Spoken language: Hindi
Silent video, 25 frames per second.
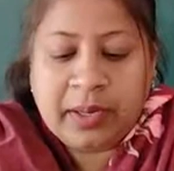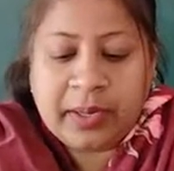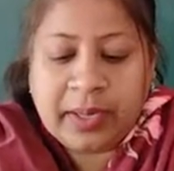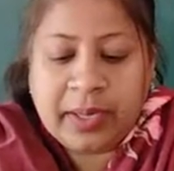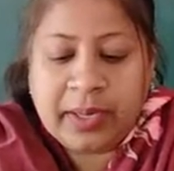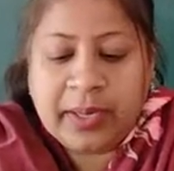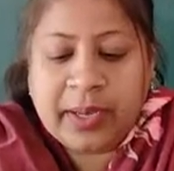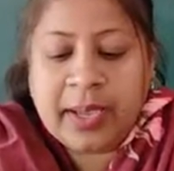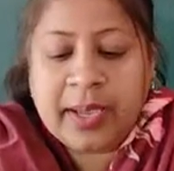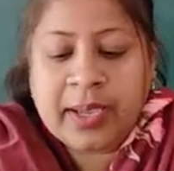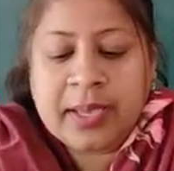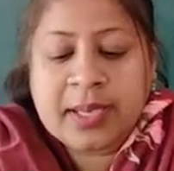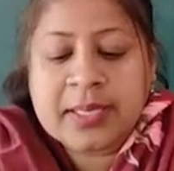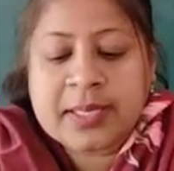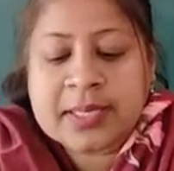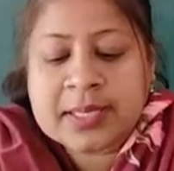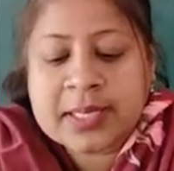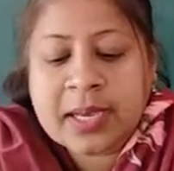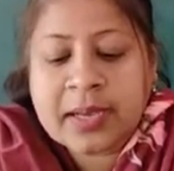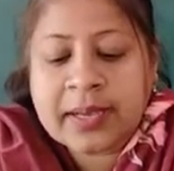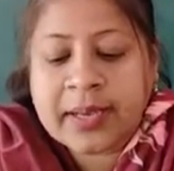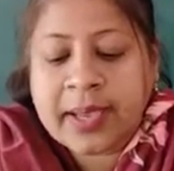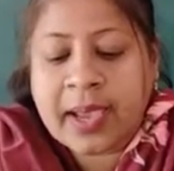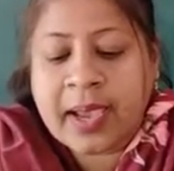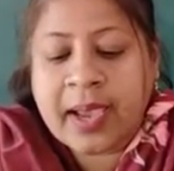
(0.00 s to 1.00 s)
ठीक है
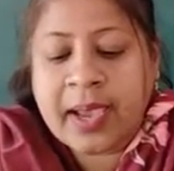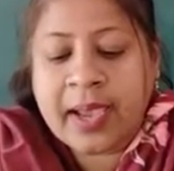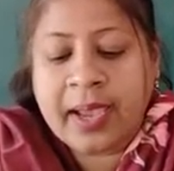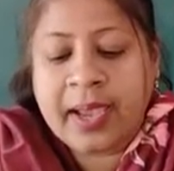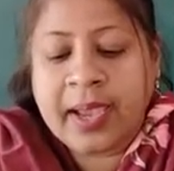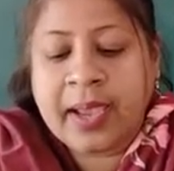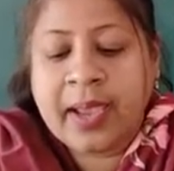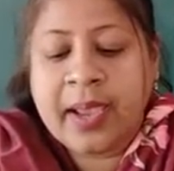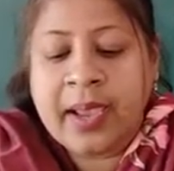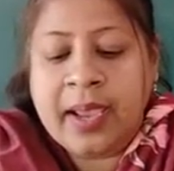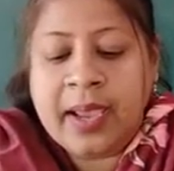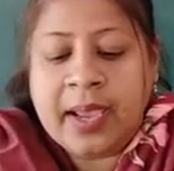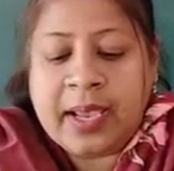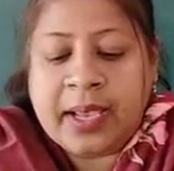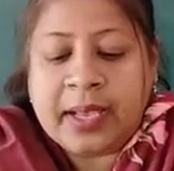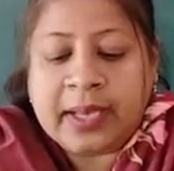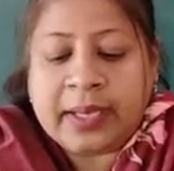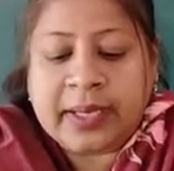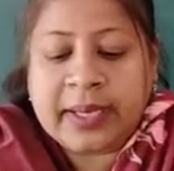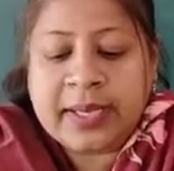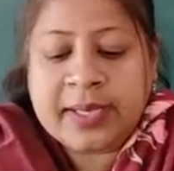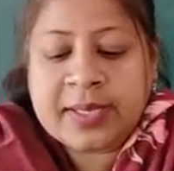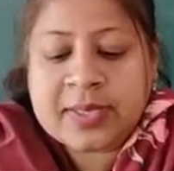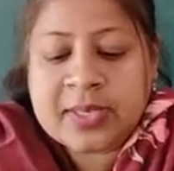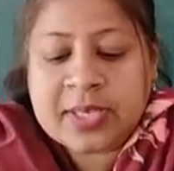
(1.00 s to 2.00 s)
इसका क्या है
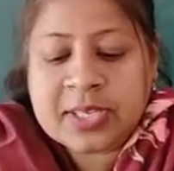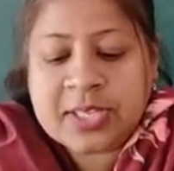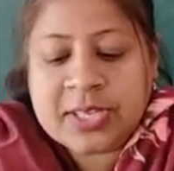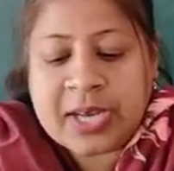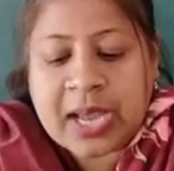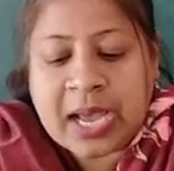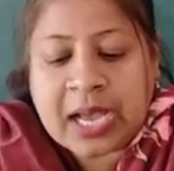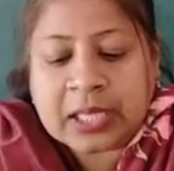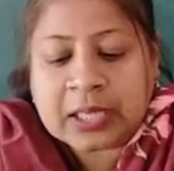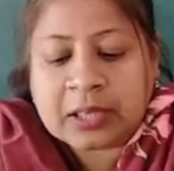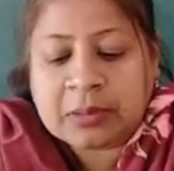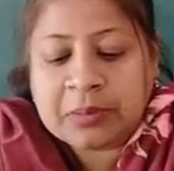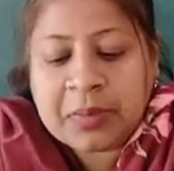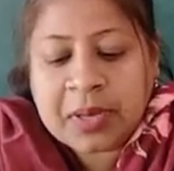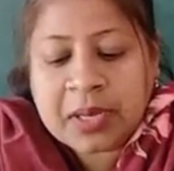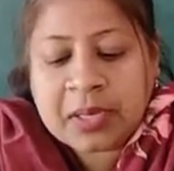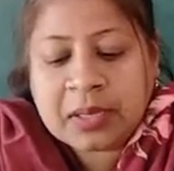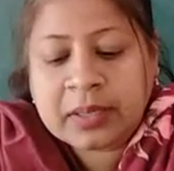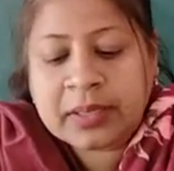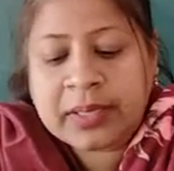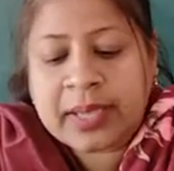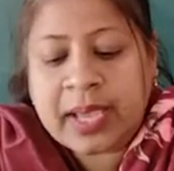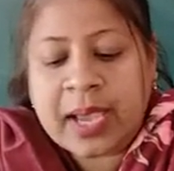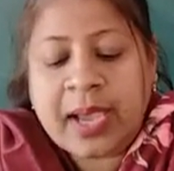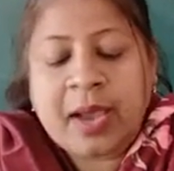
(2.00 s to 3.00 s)
कि
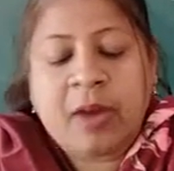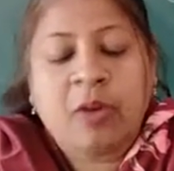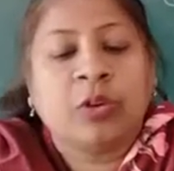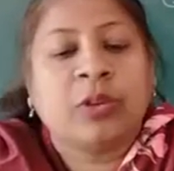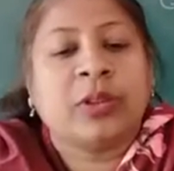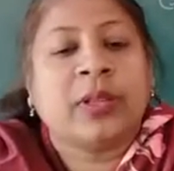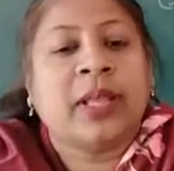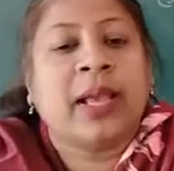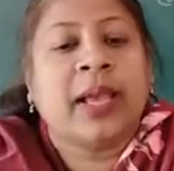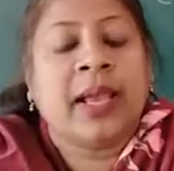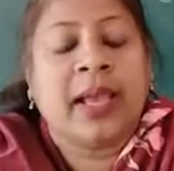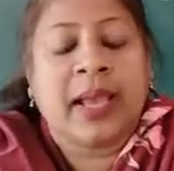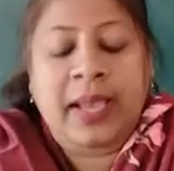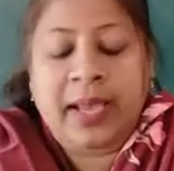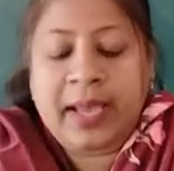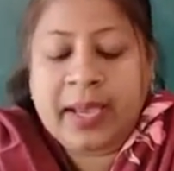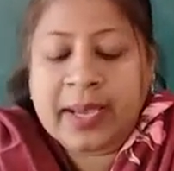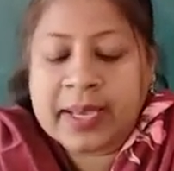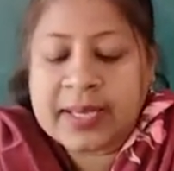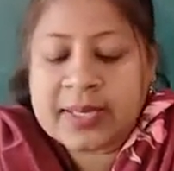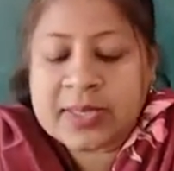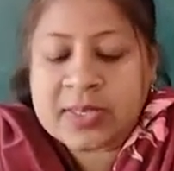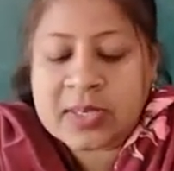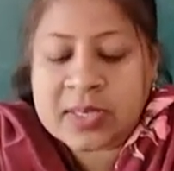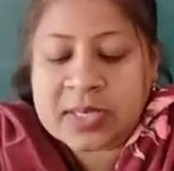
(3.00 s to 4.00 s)
सृजनात्मक क्या होता है
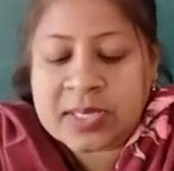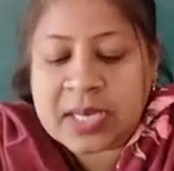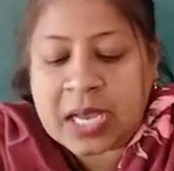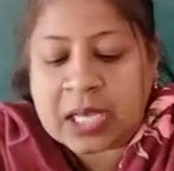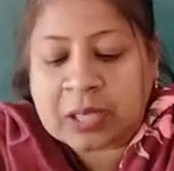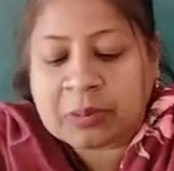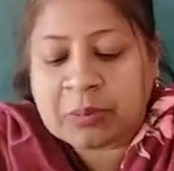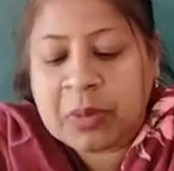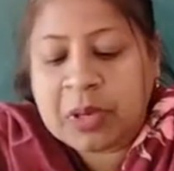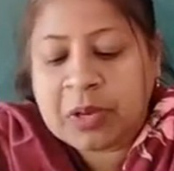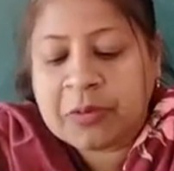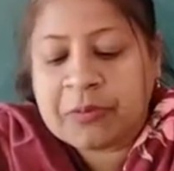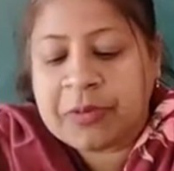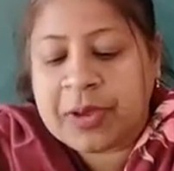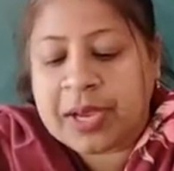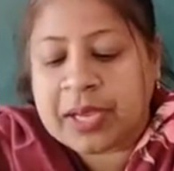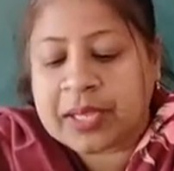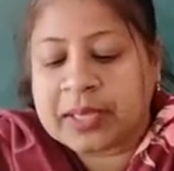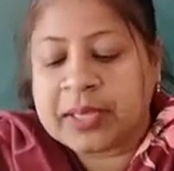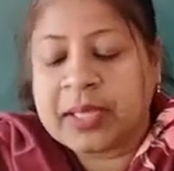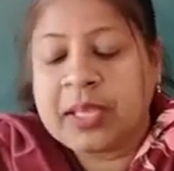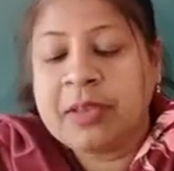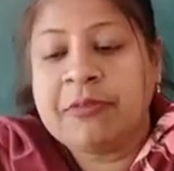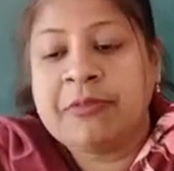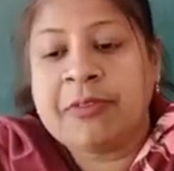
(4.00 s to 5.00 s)
कि सृजनात्मक
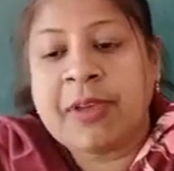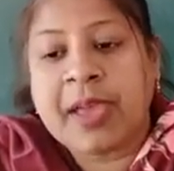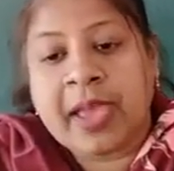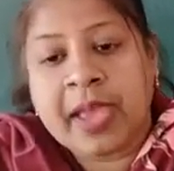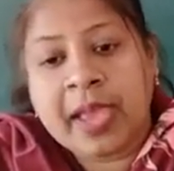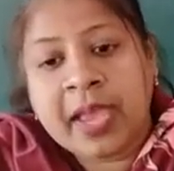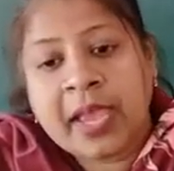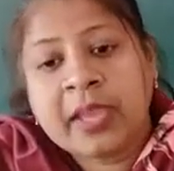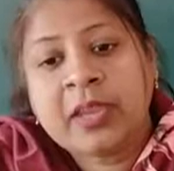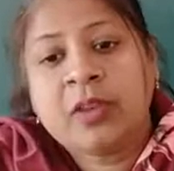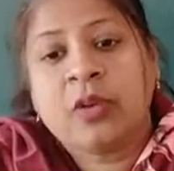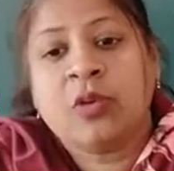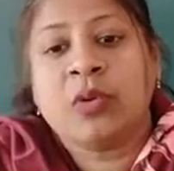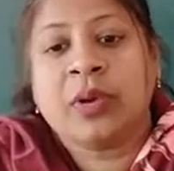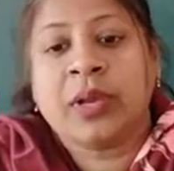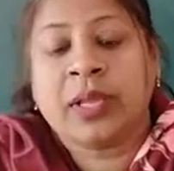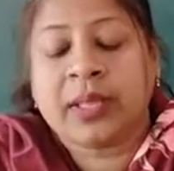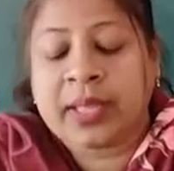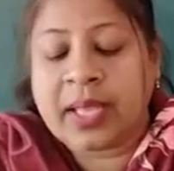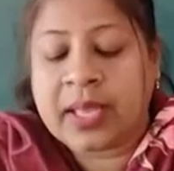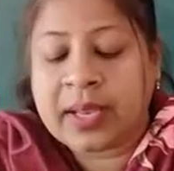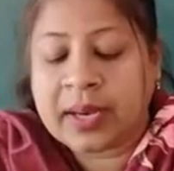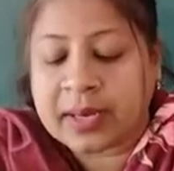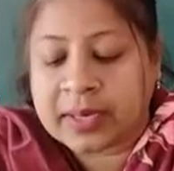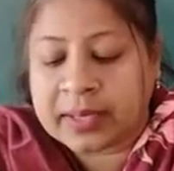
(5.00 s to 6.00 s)
व्यक्ति वह
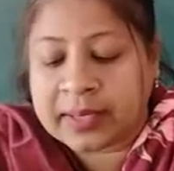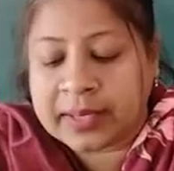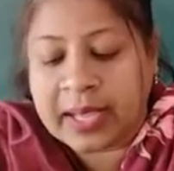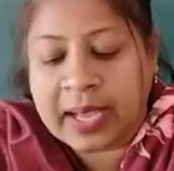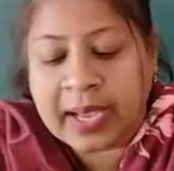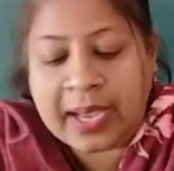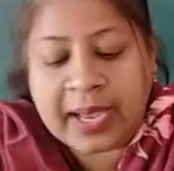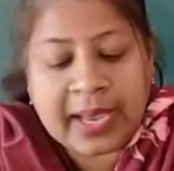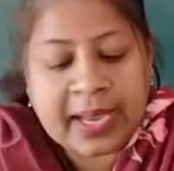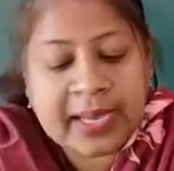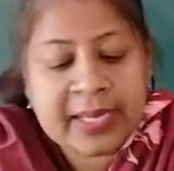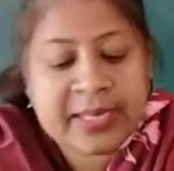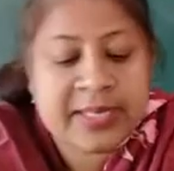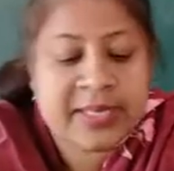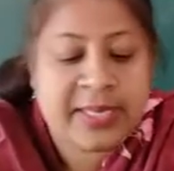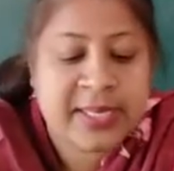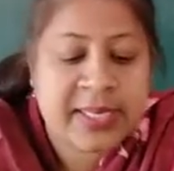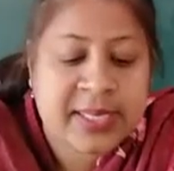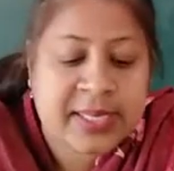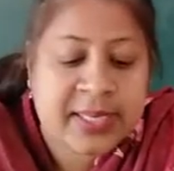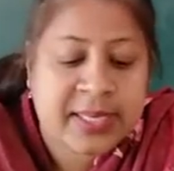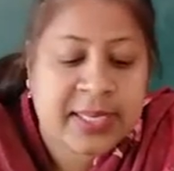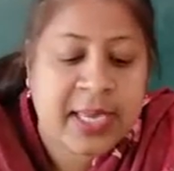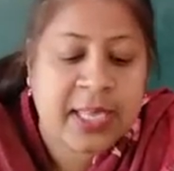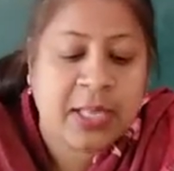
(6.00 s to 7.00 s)
योग्यता रखता है
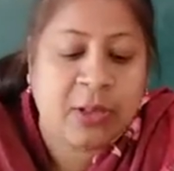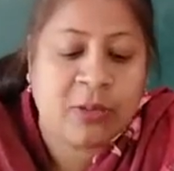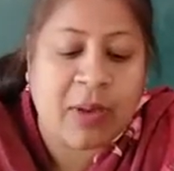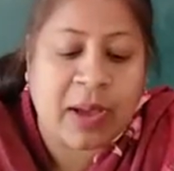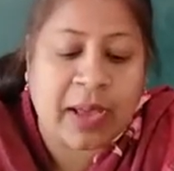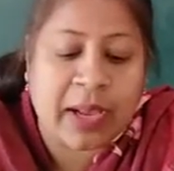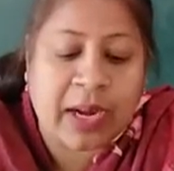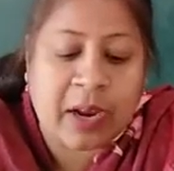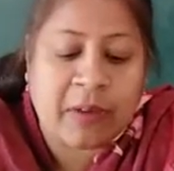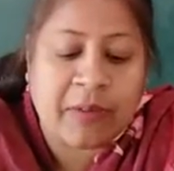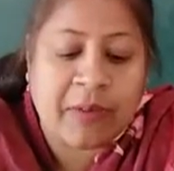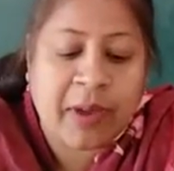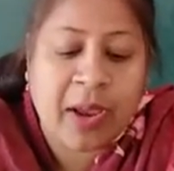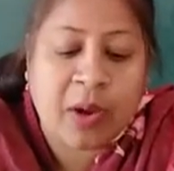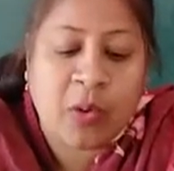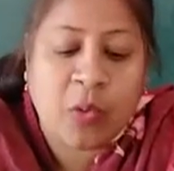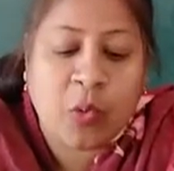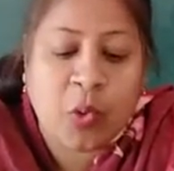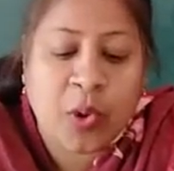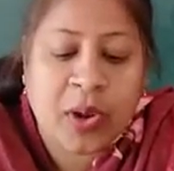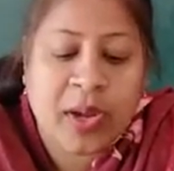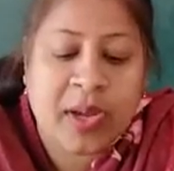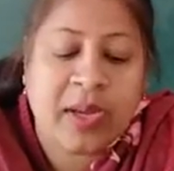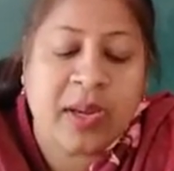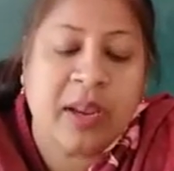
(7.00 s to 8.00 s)
जिसके द्वारा वह
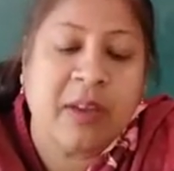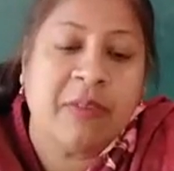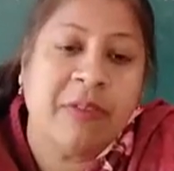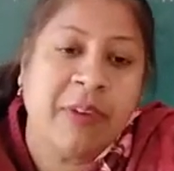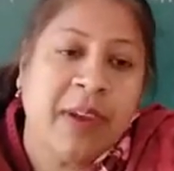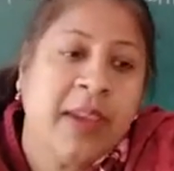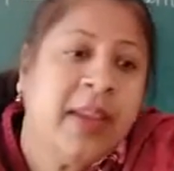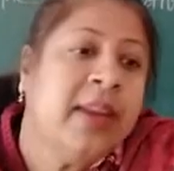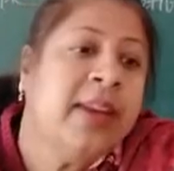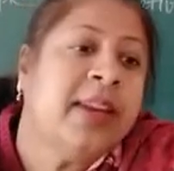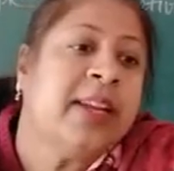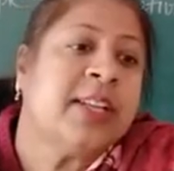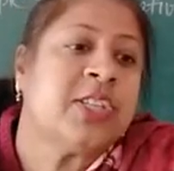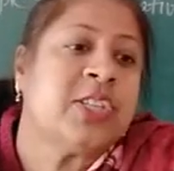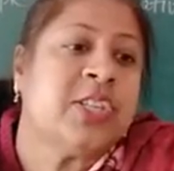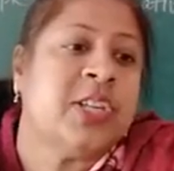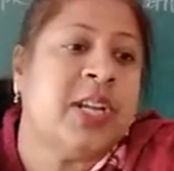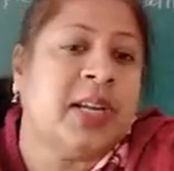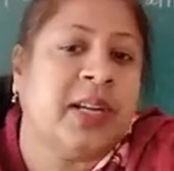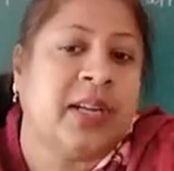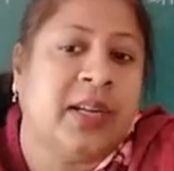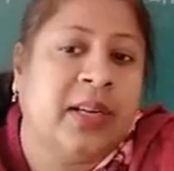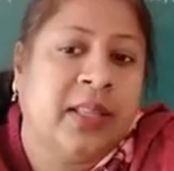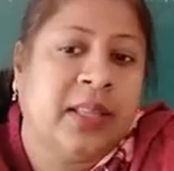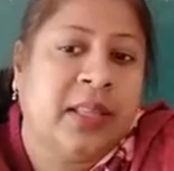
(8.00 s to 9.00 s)
कोई नवीन
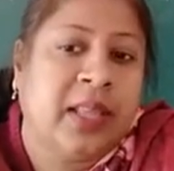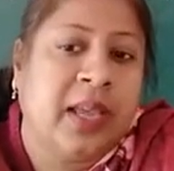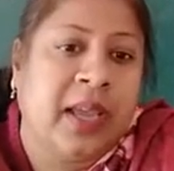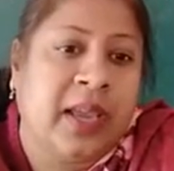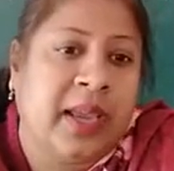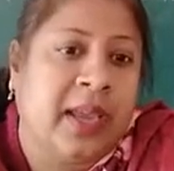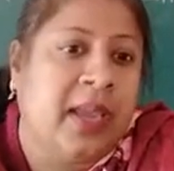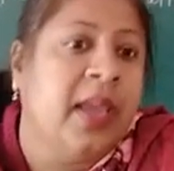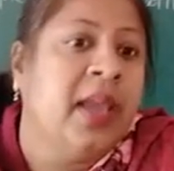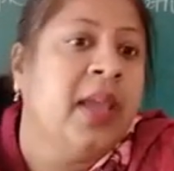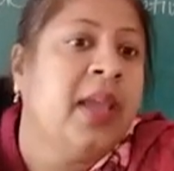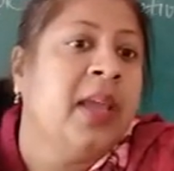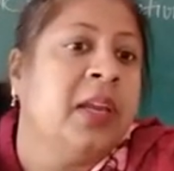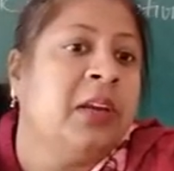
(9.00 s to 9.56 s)
रचना करता है